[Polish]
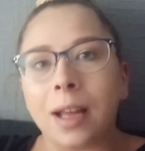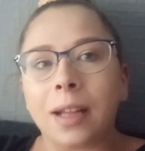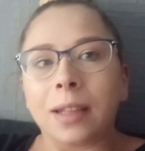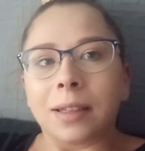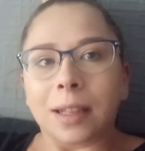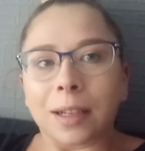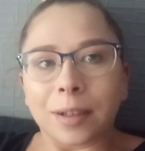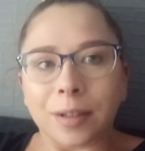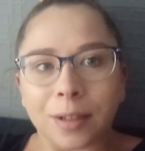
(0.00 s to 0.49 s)

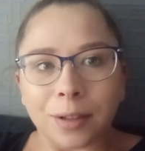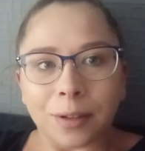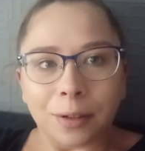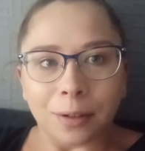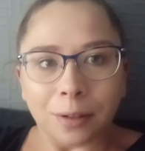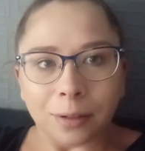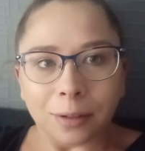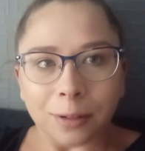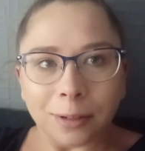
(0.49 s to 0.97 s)
Także
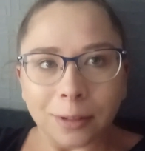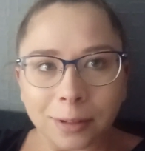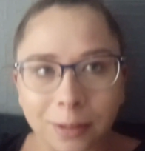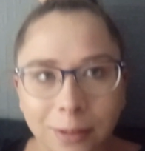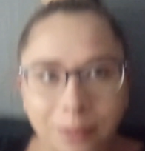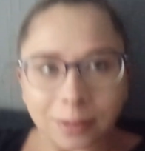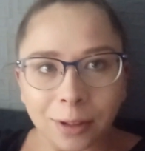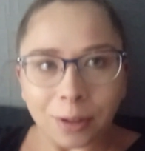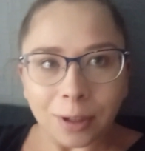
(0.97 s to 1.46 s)
no,
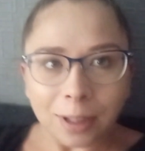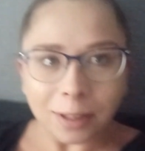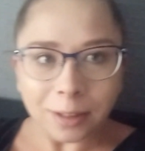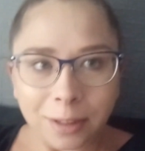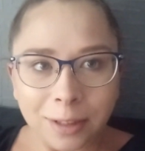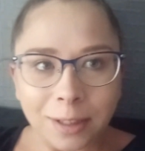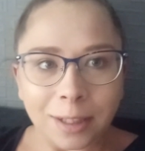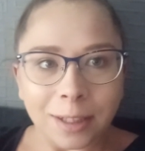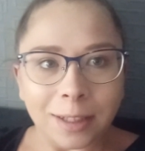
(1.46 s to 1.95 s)
y,
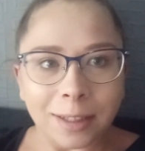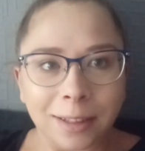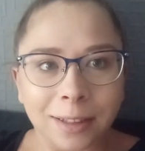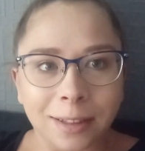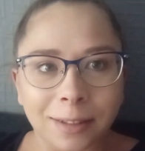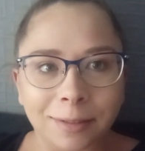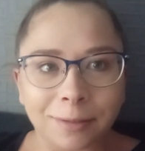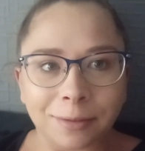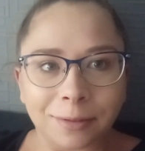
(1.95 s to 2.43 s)

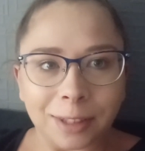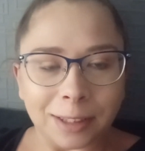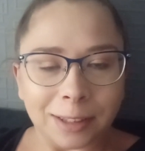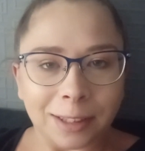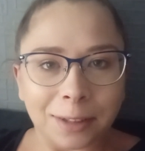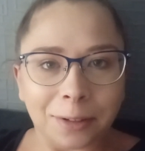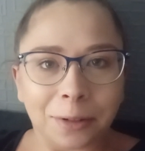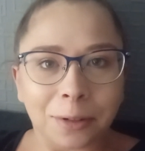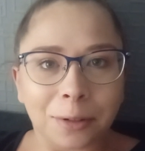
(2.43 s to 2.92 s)
teoretycznie,
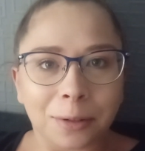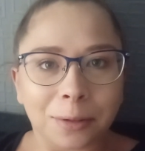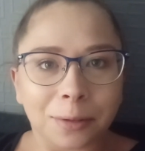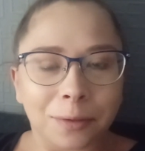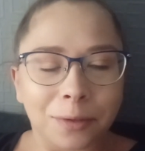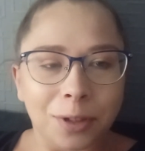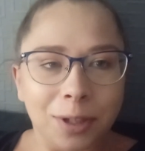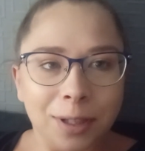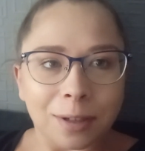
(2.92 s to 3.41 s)
wiecie, no
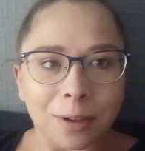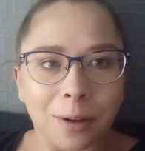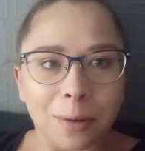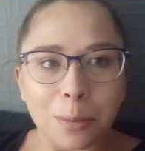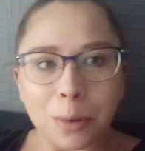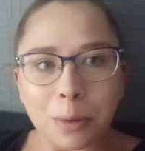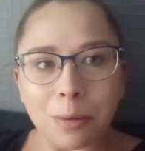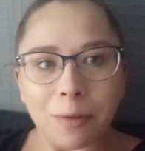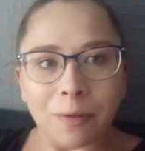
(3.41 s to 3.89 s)
wszystko
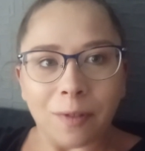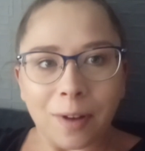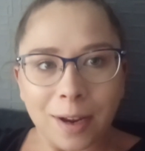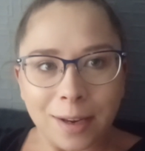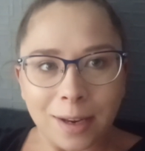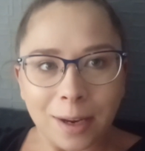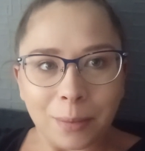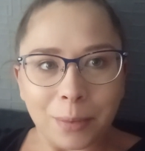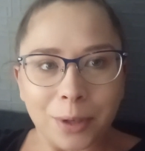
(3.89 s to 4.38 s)
miło,
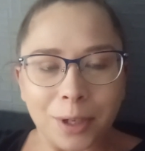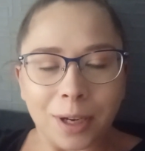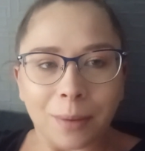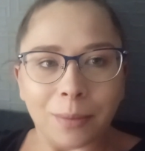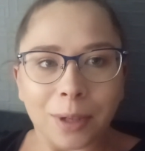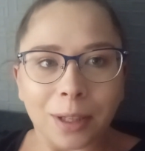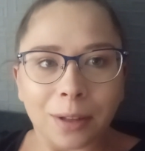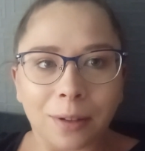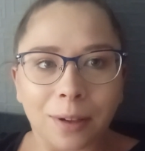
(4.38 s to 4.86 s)
fajnie i
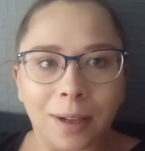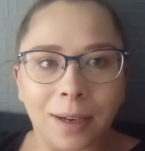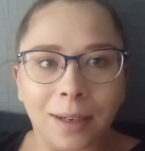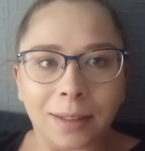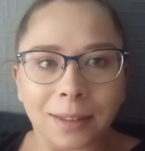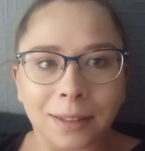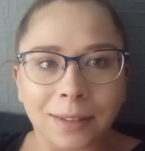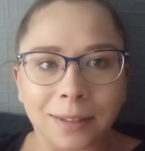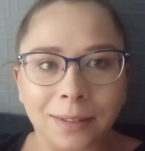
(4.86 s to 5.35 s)
przyjemnie, no
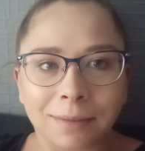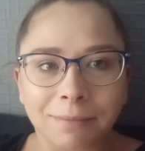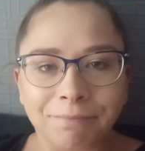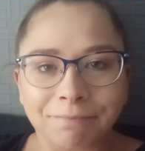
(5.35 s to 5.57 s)
ale nie...